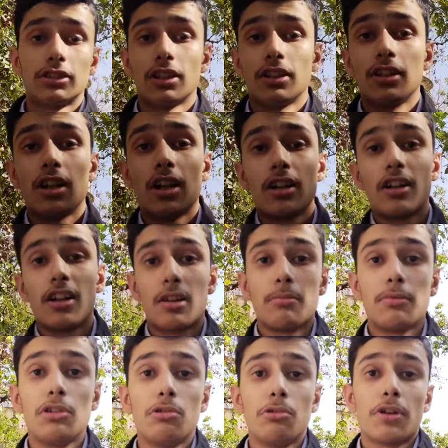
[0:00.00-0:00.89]
ख़तरनाक
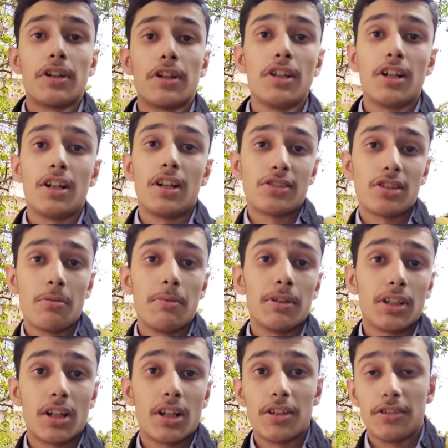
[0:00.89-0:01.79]
गर्मी हो रही है आज की
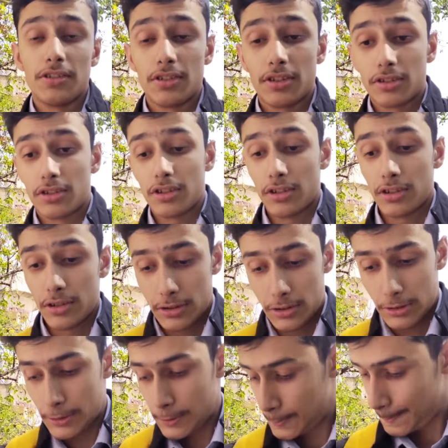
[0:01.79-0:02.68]
बता नहीं सकते
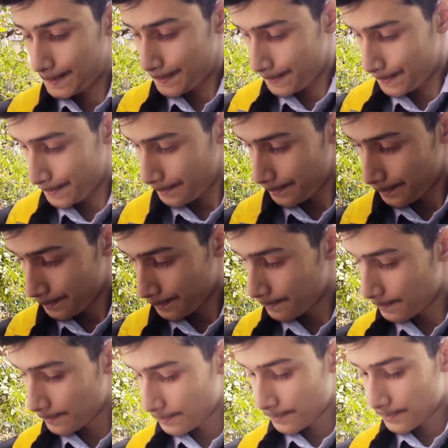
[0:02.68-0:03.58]

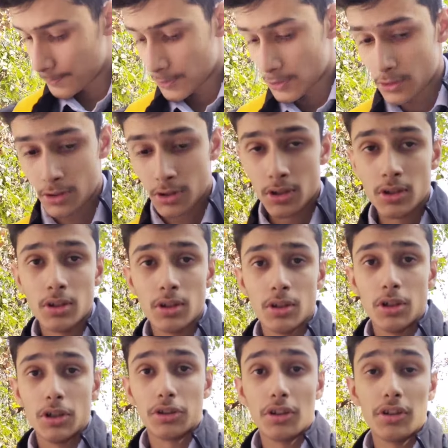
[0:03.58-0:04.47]

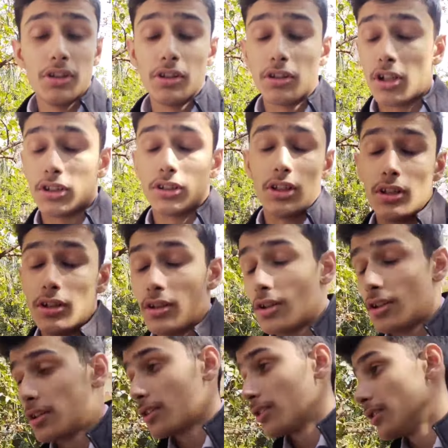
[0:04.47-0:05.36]
इतनी
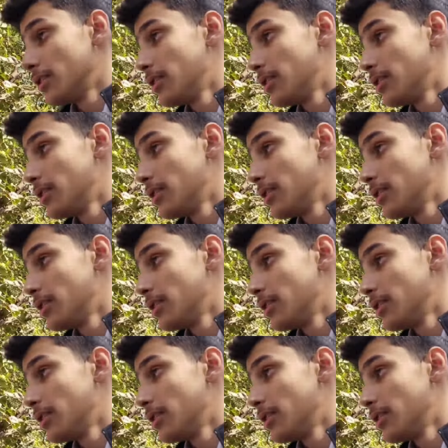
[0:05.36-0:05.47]
ख़तरनाक